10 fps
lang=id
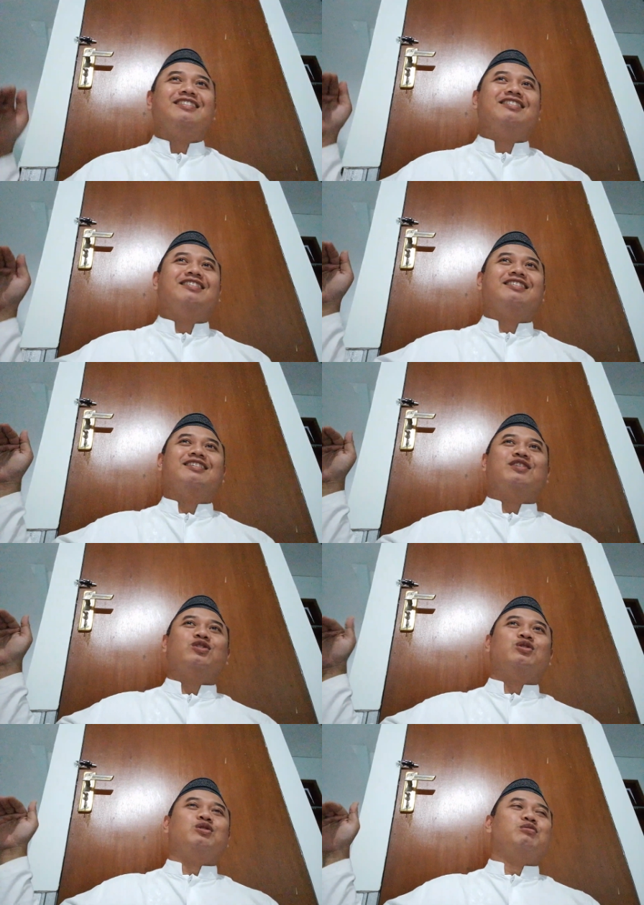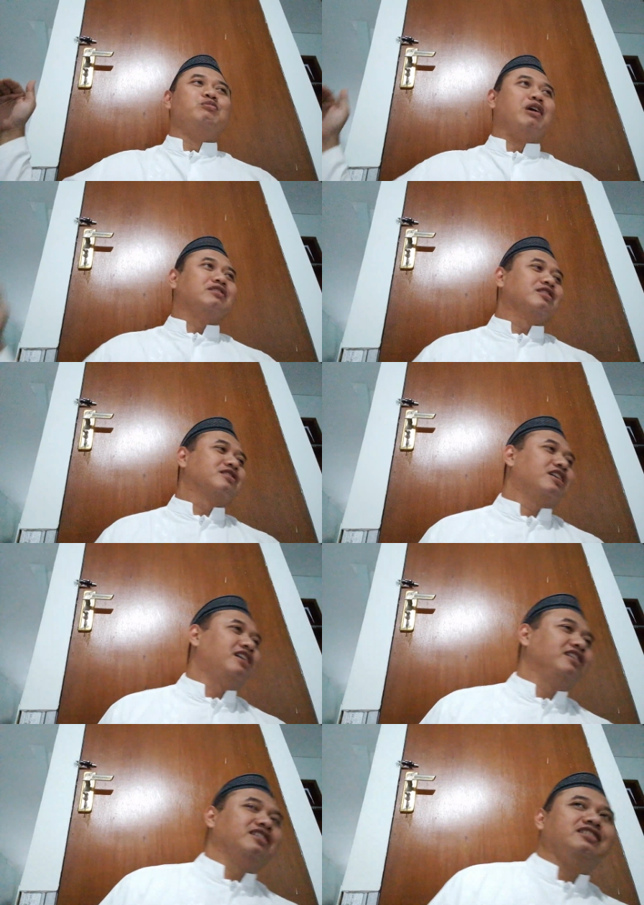itu macet sekali
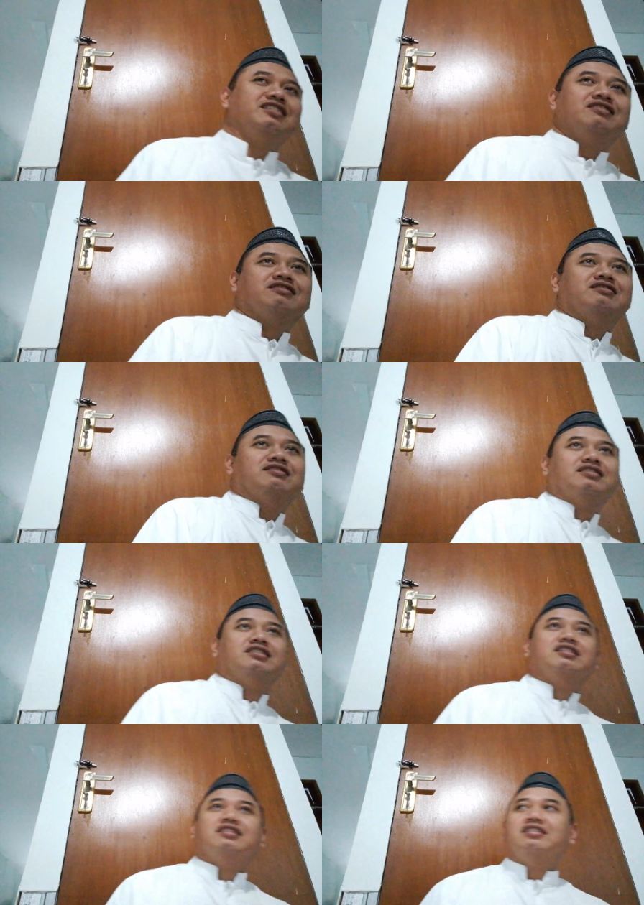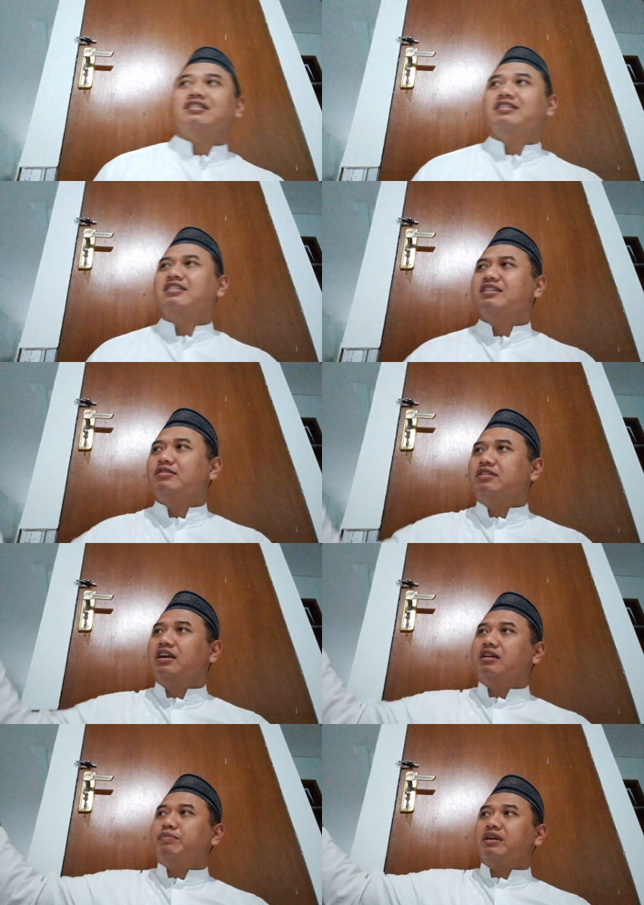tadi itu itu dari
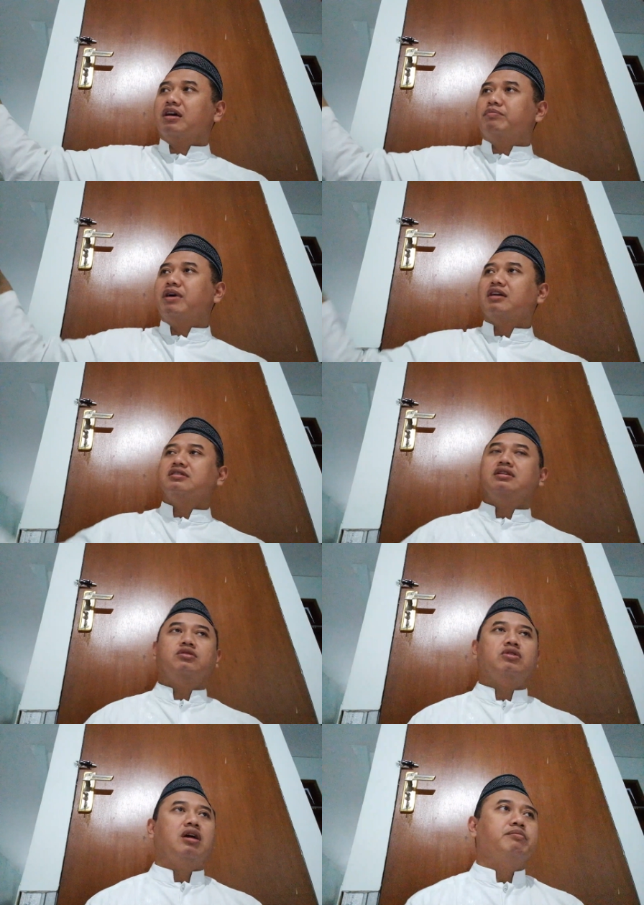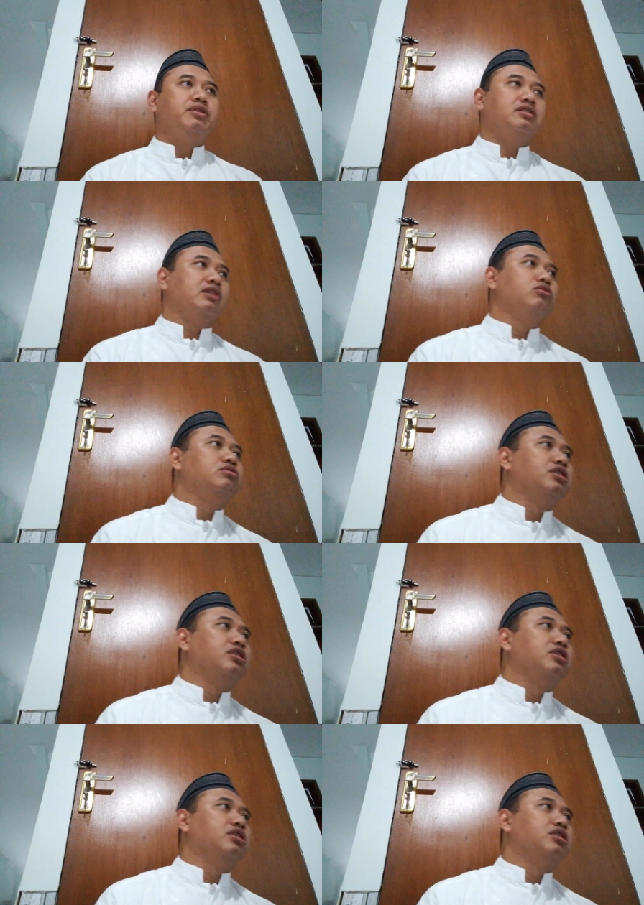depan gerbang ke sini tuh hampir satu jam